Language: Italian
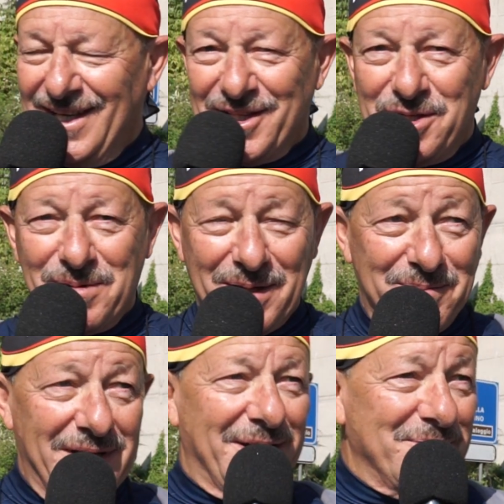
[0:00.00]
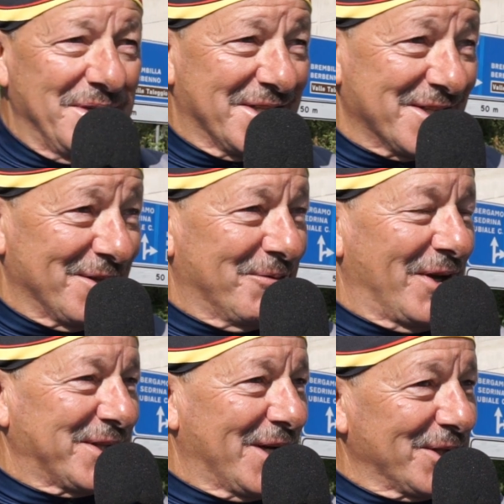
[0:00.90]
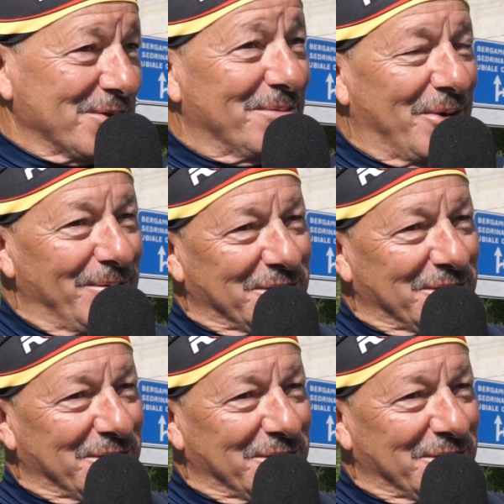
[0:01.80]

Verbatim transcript: di Brembille in bici, ho faticato un po' ma